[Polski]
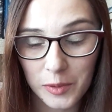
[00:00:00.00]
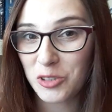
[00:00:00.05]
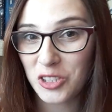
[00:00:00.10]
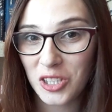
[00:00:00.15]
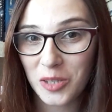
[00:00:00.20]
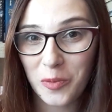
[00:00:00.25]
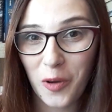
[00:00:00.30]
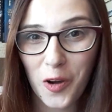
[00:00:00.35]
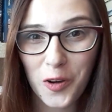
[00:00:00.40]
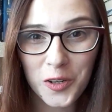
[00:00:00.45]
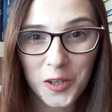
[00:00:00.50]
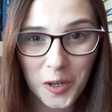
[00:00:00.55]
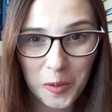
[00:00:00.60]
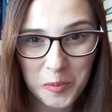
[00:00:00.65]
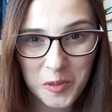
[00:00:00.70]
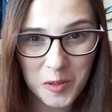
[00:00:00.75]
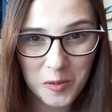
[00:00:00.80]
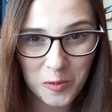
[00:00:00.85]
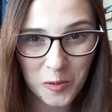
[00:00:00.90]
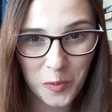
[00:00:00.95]
Przy tym
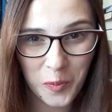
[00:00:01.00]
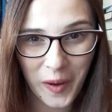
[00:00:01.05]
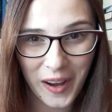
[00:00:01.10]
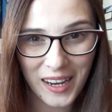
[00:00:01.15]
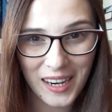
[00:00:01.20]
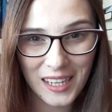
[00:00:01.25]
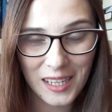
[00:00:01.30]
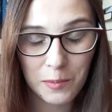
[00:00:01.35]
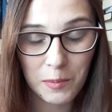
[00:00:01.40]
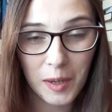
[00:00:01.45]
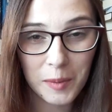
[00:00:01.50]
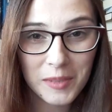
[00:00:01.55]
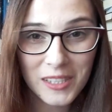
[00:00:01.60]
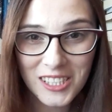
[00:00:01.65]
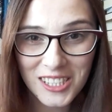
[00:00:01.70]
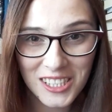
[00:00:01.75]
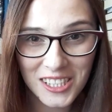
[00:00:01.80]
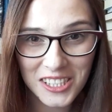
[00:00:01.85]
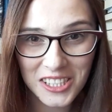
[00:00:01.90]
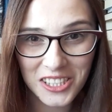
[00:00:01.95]
okropnym upale, mam
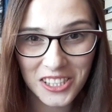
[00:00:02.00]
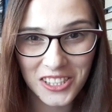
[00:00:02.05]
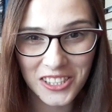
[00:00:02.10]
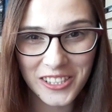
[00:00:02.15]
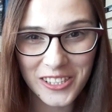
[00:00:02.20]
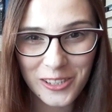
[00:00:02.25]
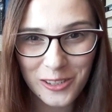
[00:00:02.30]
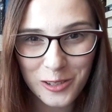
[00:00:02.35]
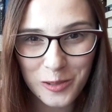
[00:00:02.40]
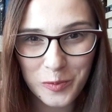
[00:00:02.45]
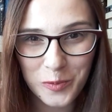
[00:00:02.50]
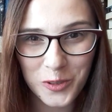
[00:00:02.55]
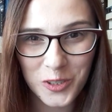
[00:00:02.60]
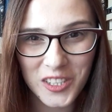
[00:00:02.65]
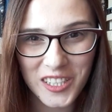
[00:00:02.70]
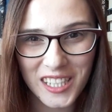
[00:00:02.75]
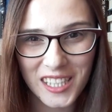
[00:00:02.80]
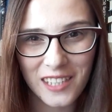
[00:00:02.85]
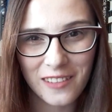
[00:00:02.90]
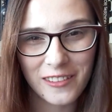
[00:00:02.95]
nadzieję, że się nie
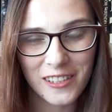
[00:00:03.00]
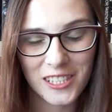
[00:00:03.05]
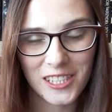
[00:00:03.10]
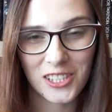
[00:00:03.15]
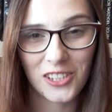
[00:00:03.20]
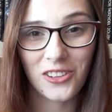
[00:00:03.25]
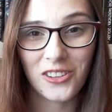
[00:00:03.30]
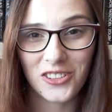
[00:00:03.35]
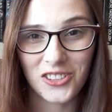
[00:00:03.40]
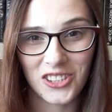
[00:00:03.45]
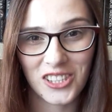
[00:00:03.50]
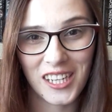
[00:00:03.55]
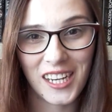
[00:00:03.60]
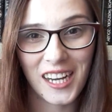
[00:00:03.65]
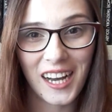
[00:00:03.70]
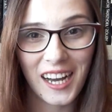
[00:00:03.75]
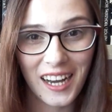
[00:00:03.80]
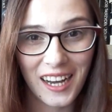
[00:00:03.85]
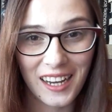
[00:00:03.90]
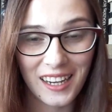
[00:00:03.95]
rozpuszczę na Waszych
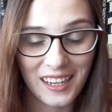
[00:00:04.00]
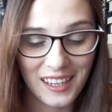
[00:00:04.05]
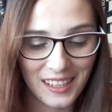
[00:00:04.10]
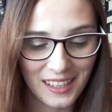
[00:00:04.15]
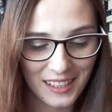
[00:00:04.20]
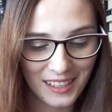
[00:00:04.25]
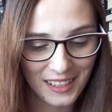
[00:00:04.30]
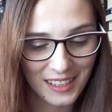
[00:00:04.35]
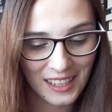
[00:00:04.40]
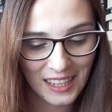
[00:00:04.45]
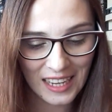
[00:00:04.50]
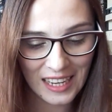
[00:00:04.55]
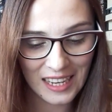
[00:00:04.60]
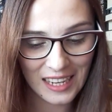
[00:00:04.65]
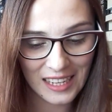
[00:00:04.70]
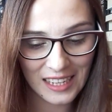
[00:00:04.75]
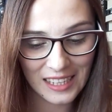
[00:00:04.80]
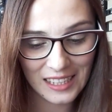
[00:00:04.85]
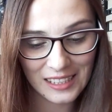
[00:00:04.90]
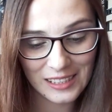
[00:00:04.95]
oczach, ale
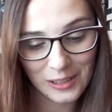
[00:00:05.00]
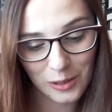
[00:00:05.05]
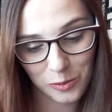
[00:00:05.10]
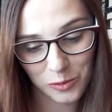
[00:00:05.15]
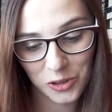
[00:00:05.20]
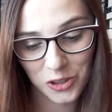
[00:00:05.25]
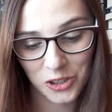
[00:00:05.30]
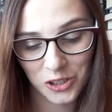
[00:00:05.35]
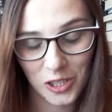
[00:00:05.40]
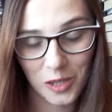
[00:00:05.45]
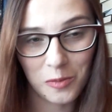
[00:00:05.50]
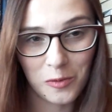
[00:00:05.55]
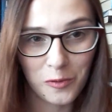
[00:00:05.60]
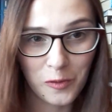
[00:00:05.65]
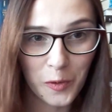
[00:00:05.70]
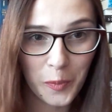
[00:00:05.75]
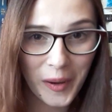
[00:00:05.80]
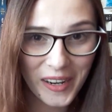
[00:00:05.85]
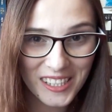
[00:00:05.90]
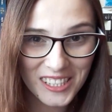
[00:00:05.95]
no musicie mi
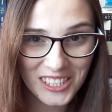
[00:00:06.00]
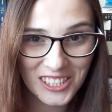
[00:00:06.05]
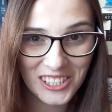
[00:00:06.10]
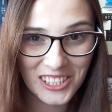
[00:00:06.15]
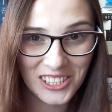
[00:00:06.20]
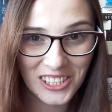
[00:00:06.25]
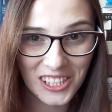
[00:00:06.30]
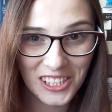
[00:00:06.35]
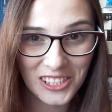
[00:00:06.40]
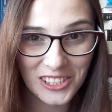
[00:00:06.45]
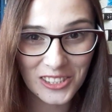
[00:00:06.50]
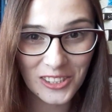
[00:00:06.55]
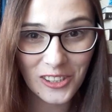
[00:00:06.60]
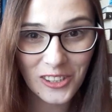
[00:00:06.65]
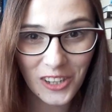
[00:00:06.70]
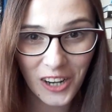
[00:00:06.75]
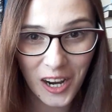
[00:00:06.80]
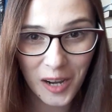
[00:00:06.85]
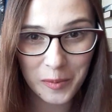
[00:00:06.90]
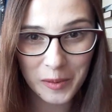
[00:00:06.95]
wybaczyć, jeżeli co
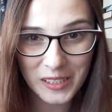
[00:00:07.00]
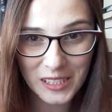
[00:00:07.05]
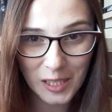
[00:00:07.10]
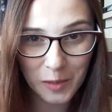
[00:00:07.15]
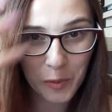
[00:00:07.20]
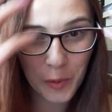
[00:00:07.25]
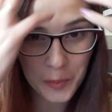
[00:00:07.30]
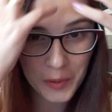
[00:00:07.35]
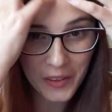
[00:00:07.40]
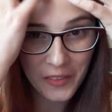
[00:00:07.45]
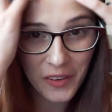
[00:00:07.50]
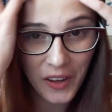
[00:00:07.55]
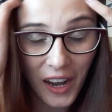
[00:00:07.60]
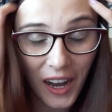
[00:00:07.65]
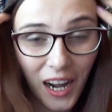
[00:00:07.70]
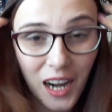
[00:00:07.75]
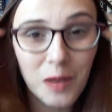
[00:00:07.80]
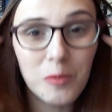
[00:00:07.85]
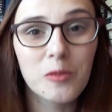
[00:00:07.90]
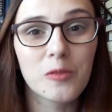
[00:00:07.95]
trochę będę
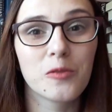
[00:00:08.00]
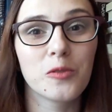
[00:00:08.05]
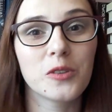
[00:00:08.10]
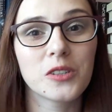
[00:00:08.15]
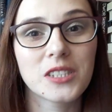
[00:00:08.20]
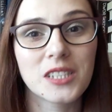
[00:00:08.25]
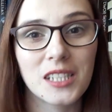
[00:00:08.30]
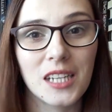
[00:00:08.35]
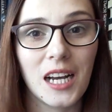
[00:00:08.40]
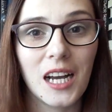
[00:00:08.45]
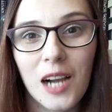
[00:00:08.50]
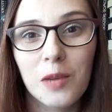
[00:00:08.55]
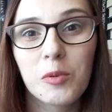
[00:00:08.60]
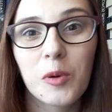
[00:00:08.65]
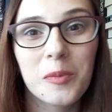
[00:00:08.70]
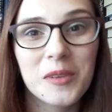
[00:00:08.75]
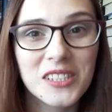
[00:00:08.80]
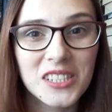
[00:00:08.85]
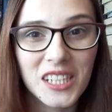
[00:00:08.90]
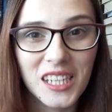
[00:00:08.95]
poprawiała albo włosy, albo
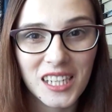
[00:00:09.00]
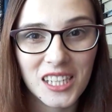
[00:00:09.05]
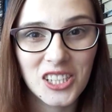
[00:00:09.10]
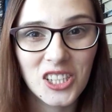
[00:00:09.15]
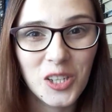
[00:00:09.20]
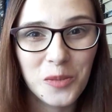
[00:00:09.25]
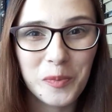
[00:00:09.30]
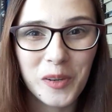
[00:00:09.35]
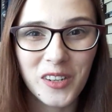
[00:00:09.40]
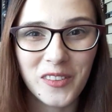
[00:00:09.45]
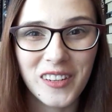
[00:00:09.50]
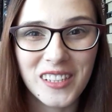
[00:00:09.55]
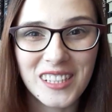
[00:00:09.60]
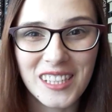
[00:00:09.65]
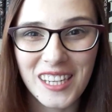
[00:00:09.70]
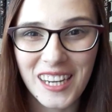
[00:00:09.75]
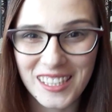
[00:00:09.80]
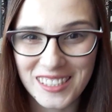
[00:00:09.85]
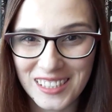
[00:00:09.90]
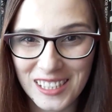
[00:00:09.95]
będzie jakaś
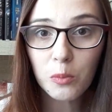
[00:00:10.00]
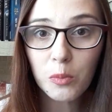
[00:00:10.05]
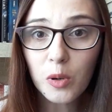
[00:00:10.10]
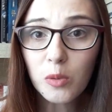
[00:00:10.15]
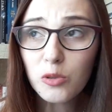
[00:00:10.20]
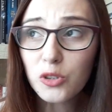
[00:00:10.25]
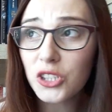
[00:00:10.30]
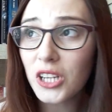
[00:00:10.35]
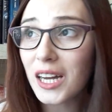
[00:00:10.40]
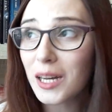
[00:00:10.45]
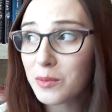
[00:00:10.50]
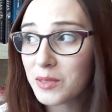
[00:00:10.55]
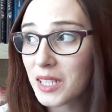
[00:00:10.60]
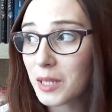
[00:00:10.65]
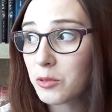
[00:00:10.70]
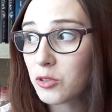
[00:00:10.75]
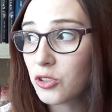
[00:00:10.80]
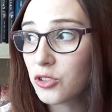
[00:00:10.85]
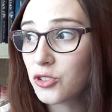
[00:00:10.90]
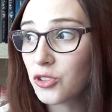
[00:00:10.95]
hiperwentylacja, bo musiałam
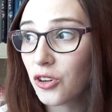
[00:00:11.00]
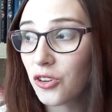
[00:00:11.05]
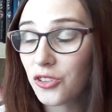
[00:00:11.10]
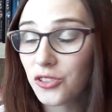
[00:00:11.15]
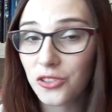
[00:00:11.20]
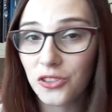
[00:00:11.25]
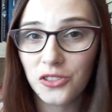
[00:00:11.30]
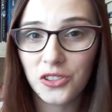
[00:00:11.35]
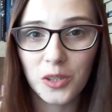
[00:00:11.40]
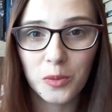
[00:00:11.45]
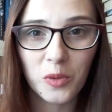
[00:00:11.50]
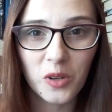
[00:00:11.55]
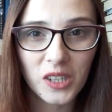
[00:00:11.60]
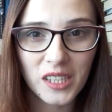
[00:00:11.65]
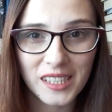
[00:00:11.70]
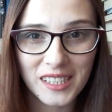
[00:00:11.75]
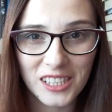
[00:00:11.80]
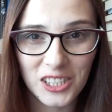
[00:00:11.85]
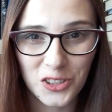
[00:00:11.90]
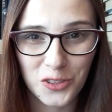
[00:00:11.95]
zamknąć okno, nie
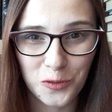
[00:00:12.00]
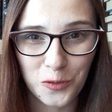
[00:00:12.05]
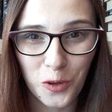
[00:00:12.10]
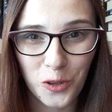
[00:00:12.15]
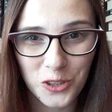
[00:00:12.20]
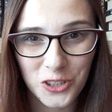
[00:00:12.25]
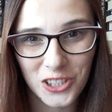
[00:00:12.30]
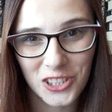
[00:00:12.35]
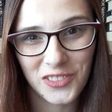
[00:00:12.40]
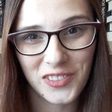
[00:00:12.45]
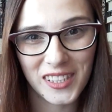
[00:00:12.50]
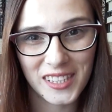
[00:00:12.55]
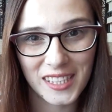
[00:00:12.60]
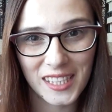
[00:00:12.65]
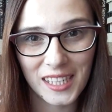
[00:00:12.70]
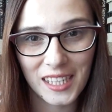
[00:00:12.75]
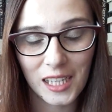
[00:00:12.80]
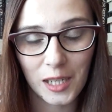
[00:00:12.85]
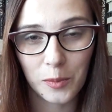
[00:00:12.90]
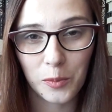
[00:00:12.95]
mogę też włączyć
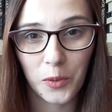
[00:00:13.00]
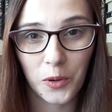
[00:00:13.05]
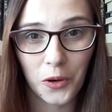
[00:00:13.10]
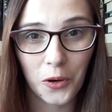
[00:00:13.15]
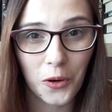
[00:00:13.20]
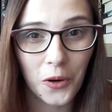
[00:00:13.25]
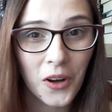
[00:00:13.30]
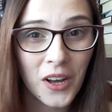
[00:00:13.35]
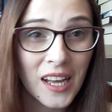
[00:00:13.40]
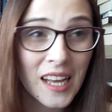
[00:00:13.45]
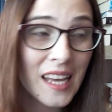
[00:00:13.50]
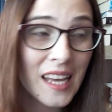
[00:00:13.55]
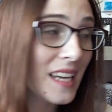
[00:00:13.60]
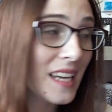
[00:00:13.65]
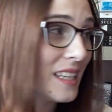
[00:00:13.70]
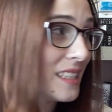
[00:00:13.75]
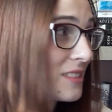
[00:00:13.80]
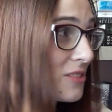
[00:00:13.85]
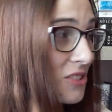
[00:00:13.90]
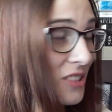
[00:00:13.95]
wiatraka, bo
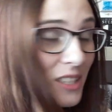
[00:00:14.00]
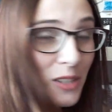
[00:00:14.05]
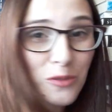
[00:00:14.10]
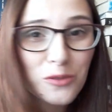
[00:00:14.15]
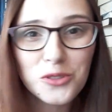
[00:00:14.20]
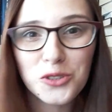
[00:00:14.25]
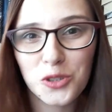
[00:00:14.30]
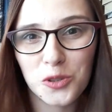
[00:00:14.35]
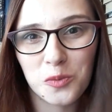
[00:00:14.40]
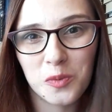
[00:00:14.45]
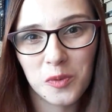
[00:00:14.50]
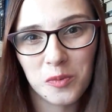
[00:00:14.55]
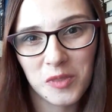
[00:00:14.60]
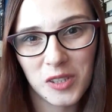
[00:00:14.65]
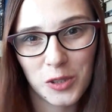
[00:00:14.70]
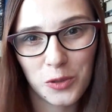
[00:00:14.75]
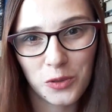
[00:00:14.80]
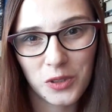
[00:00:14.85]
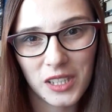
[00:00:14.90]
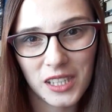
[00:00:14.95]
no zagłuszyłby
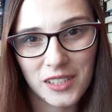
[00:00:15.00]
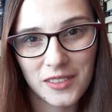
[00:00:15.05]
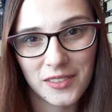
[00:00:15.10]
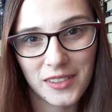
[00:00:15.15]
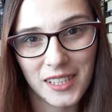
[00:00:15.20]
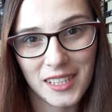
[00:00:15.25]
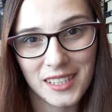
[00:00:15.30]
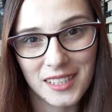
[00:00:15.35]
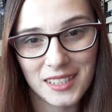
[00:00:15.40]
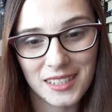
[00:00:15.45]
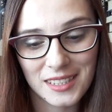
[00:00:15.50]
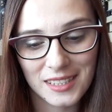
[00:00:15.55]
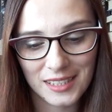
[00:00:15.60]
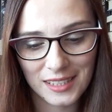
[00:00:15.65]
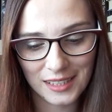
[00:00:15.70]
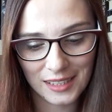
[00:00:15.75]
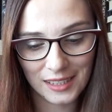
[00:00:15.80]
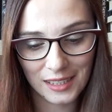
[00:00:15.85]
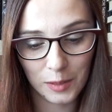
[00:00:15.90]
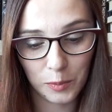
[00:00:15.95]
mnie tutaj,
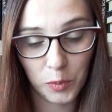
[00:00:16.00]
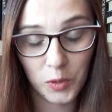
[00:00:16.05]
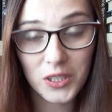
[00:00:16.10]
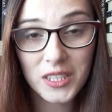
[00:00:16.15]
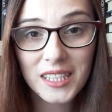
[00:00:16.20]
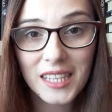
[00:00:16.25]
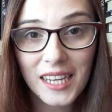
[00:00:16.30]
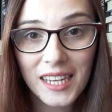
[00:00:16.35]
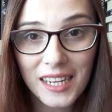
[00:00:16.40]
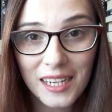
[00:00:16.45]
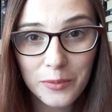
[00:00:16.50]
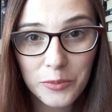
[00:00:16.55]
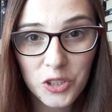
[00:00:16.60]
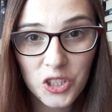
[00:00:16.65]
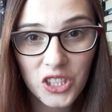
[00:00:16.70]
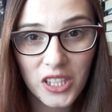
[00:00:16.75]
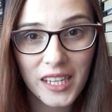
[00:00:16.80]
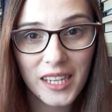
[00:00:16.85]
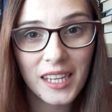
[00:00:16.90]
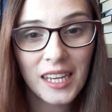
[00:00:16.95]
więc e, postaram
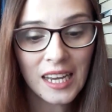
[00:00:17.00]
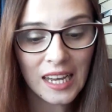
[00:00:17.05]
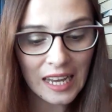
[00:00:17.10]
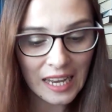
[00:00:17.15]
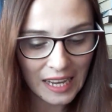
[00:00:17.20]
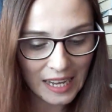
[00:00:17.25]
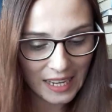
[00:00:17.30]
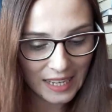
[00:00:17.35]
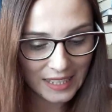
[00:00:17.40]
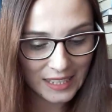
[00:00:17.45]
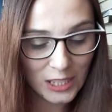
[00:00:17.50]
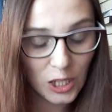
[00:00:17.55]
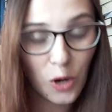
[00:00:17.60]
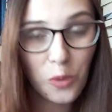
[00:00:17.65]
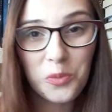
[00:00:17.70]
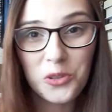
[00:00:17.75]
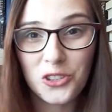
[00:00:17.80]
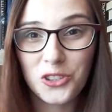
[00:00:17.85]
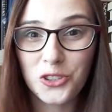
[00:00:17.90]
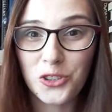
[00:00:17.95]
się
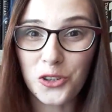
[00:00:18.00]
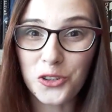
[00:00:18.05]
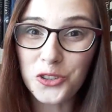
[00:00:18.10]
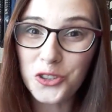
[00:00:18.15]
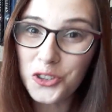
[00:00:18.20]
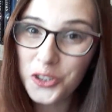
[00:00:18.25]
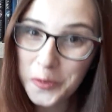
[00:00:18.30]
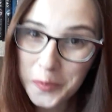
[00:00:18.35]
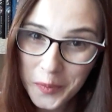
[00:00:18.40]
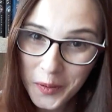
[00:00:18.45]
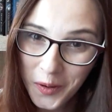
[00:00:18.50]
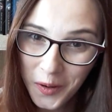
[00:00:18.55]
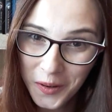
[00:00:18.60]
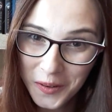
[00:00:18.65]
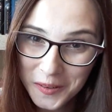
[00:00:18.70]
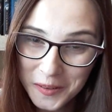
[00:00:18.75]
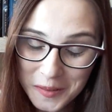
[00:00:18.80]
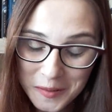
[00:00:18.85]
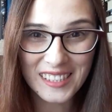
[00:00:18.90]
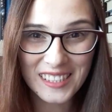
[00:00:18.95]
zrobić to szybko,
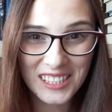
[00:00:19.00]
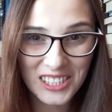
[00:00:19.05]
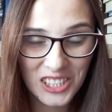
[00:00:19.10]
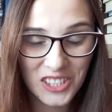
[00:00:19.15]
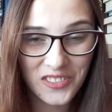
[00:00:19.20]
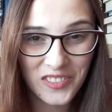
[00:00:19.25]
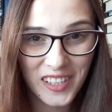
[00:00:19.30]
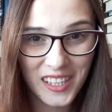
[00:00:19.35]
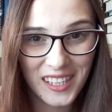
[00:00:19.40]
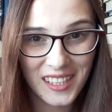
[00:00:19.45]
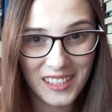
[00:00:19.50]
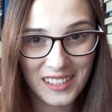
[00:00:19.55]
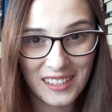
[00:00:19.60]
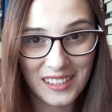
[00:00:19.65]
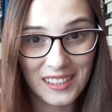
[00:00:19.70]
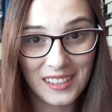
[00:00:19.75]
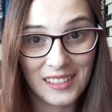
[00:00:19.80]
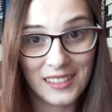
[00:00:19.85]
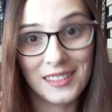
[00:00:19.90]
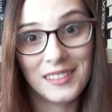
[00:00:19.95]
treściwie
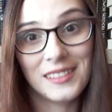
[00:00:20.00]
i